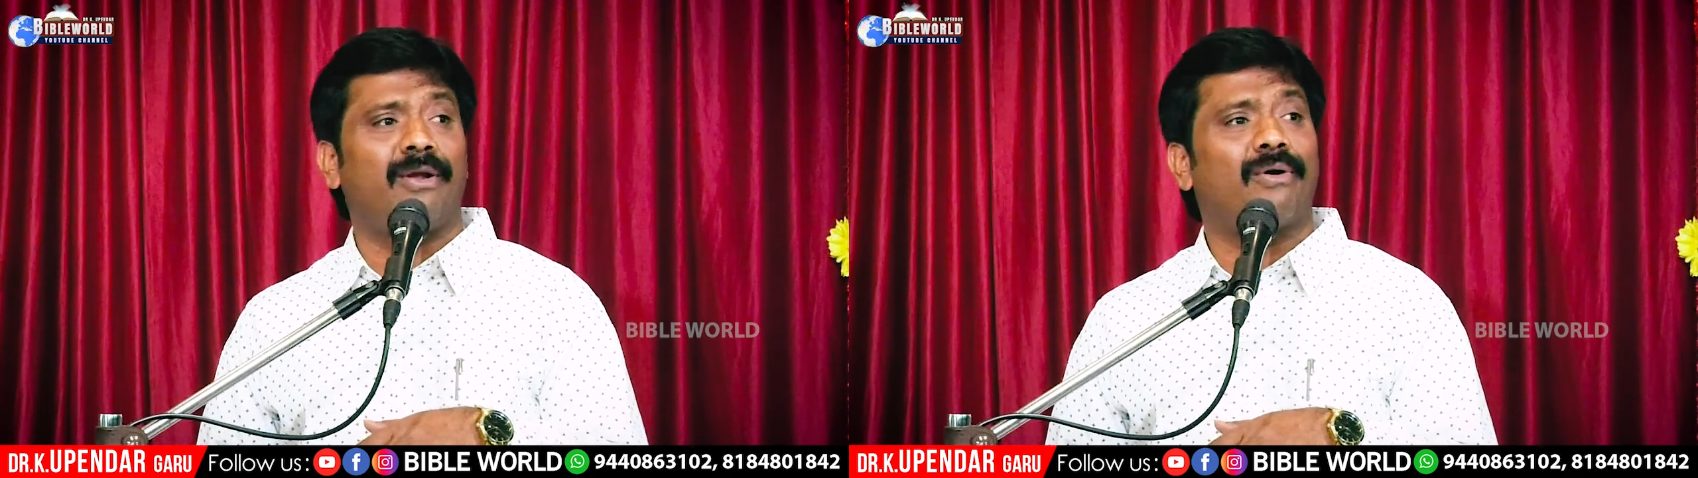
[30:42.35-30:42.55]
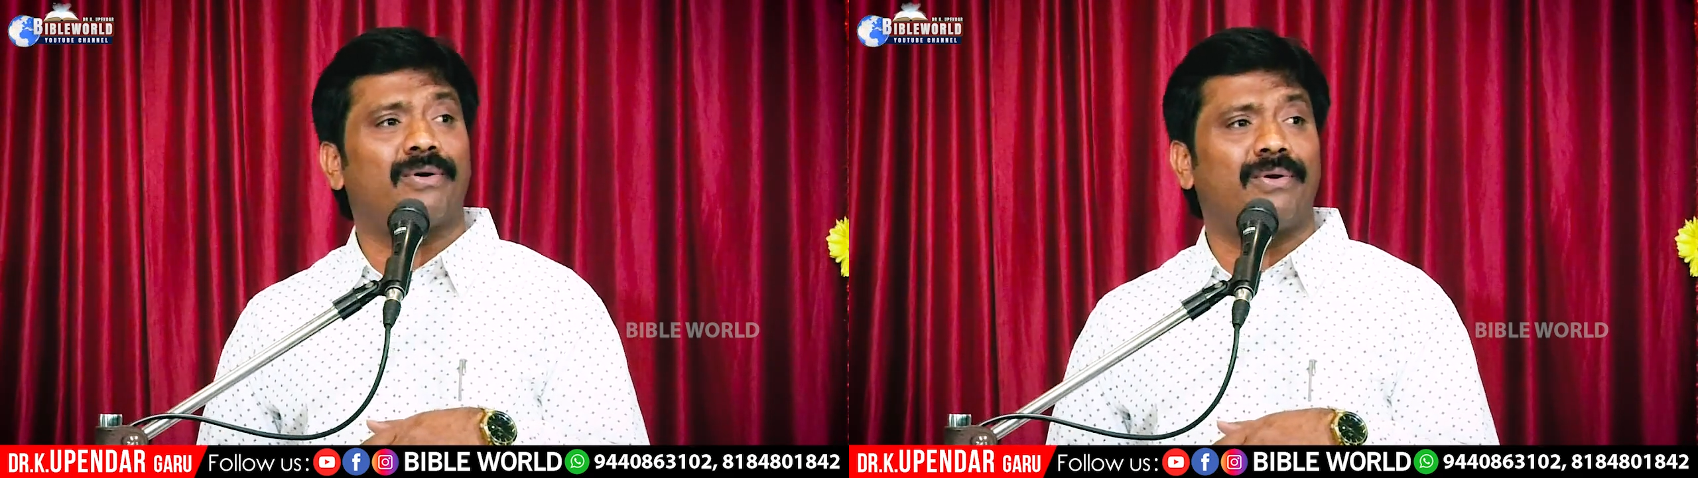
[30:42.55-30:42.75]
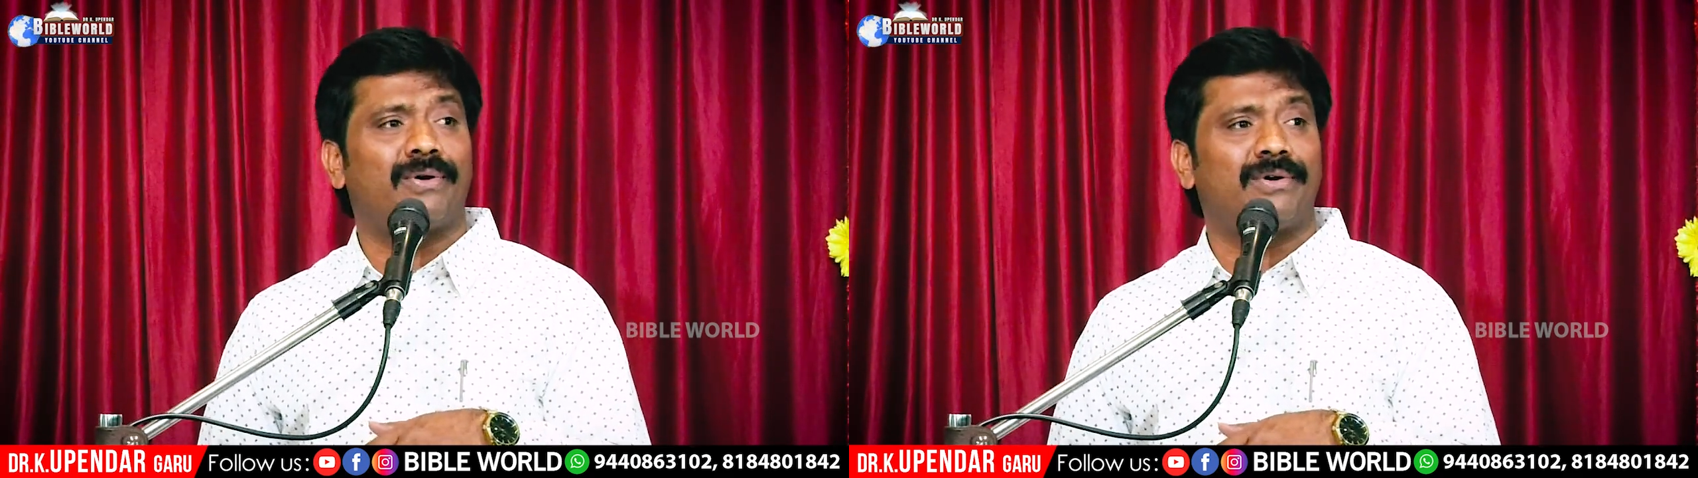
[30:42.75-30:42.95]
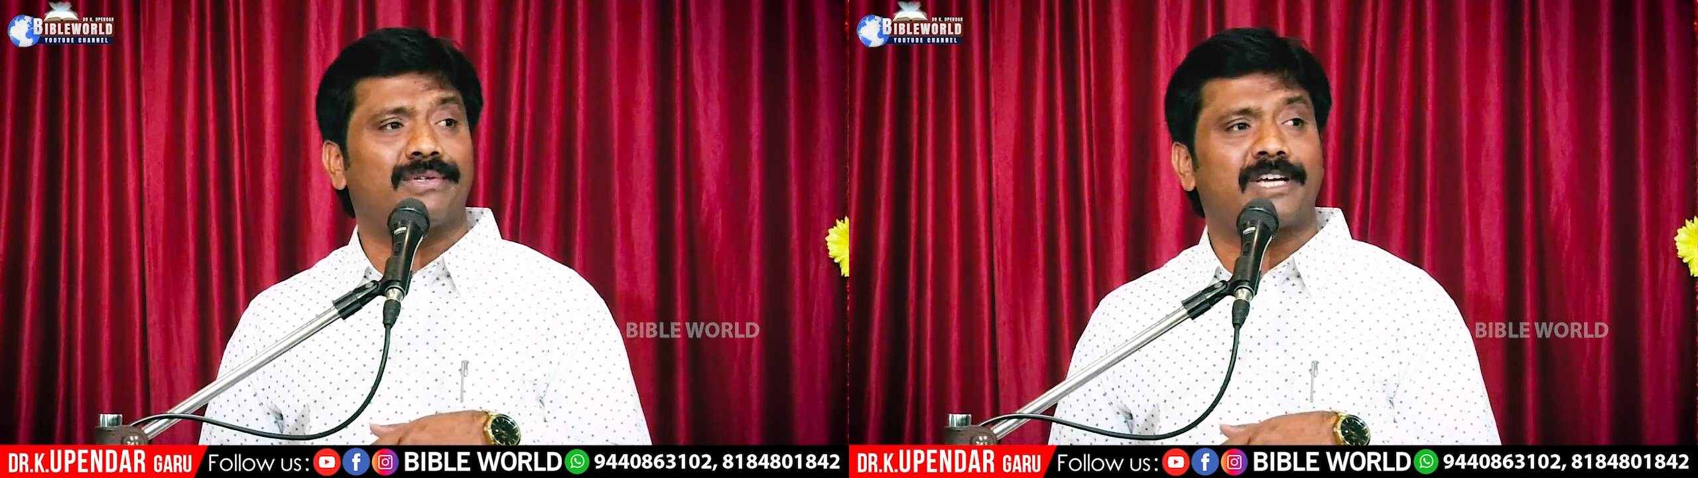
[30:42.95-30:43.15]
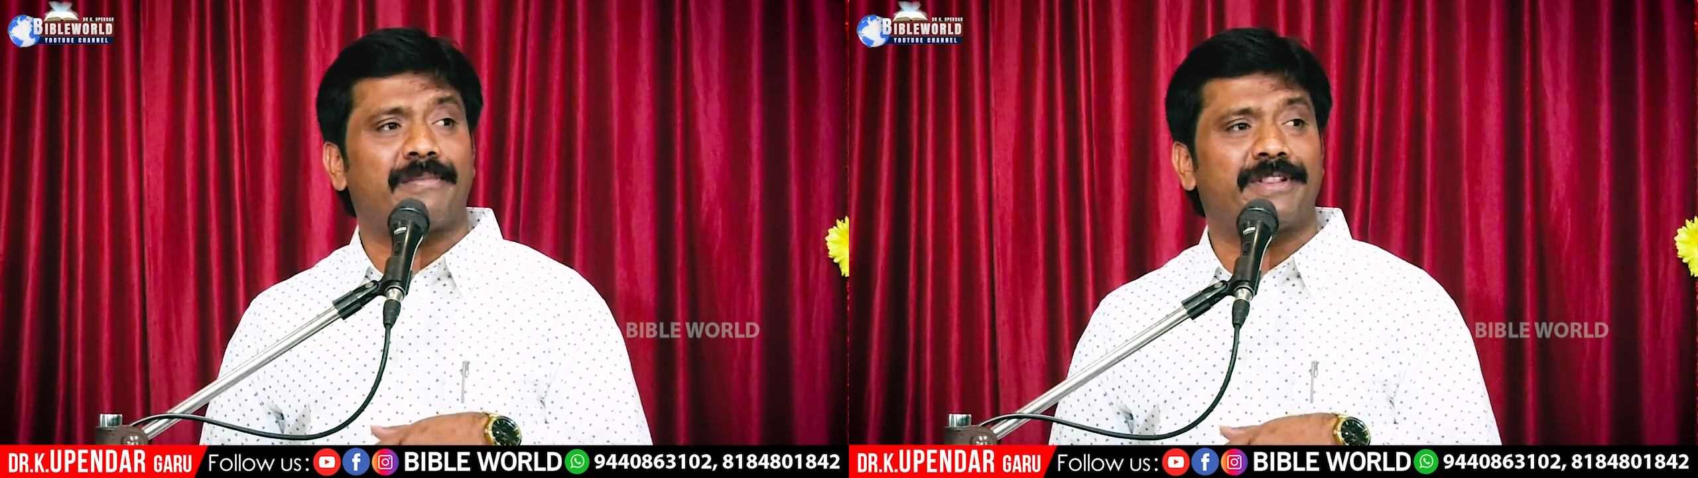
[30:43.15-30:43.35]
లోకంలో
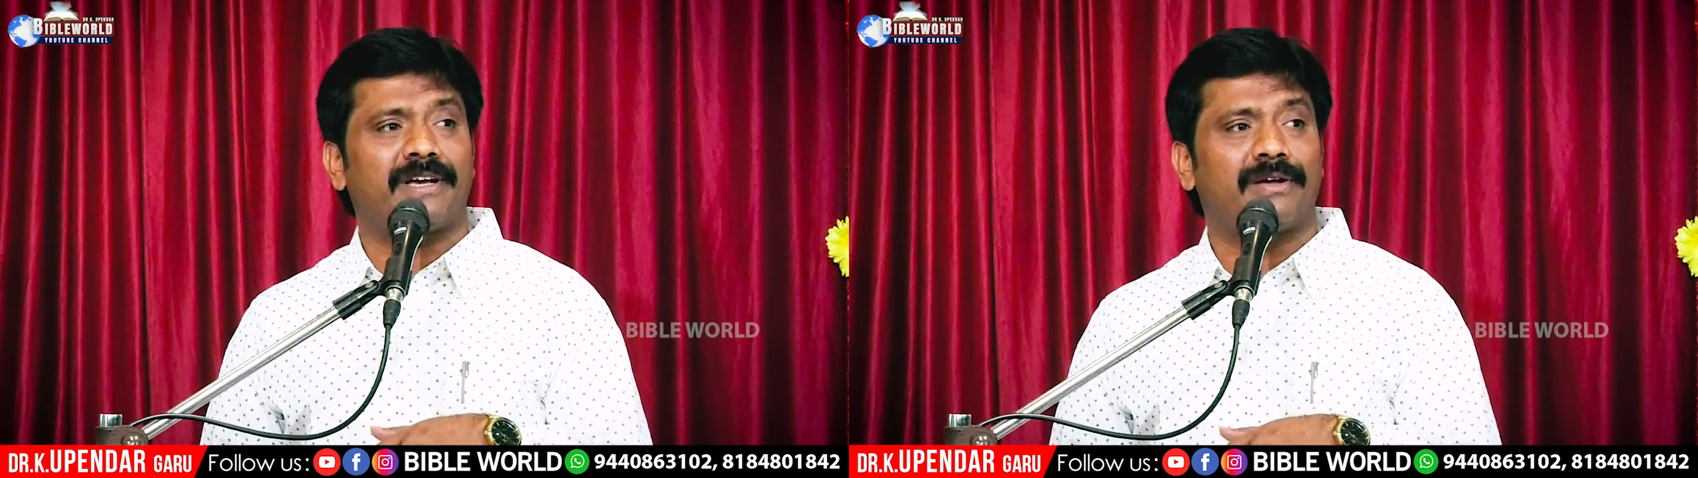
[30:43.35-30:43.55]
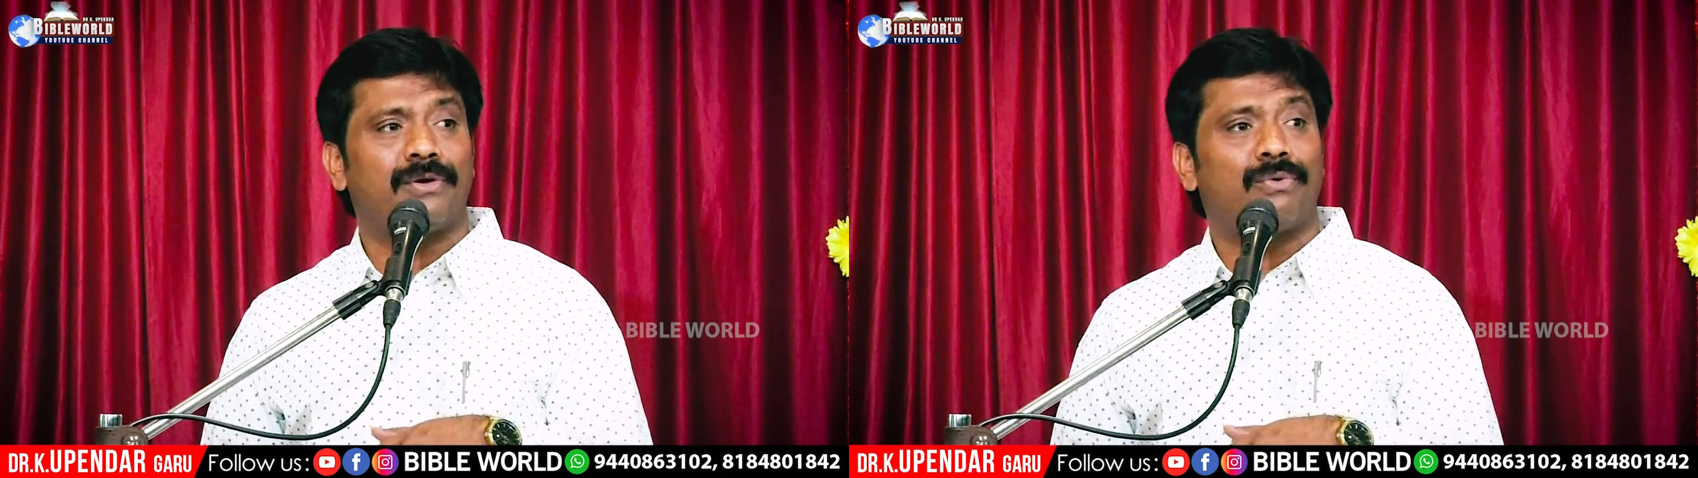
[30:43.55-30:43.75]
సామెత